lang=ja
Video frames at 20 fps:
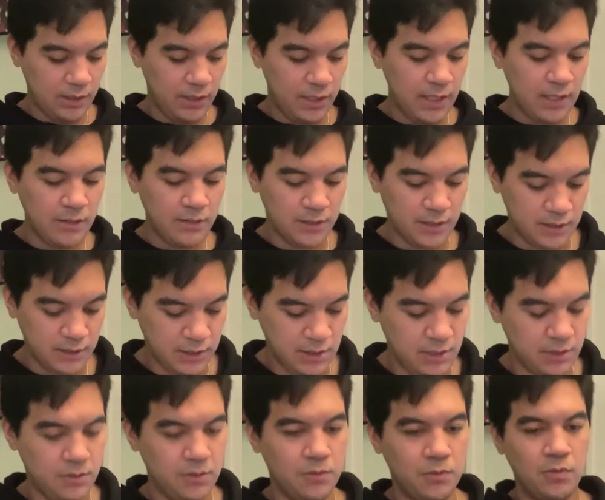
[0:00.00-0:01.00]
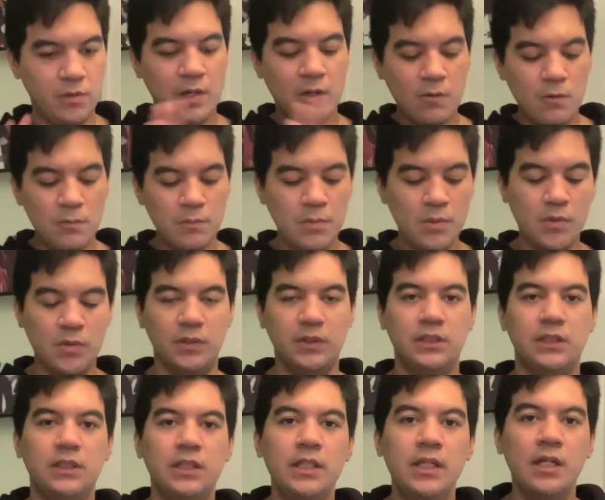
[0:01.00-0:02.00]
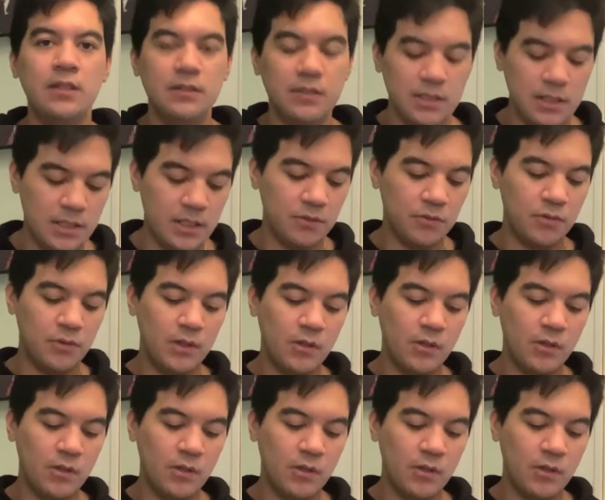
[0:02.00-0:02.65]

エリックたちがね、そのドラゴンボール、シリアル戦にあるド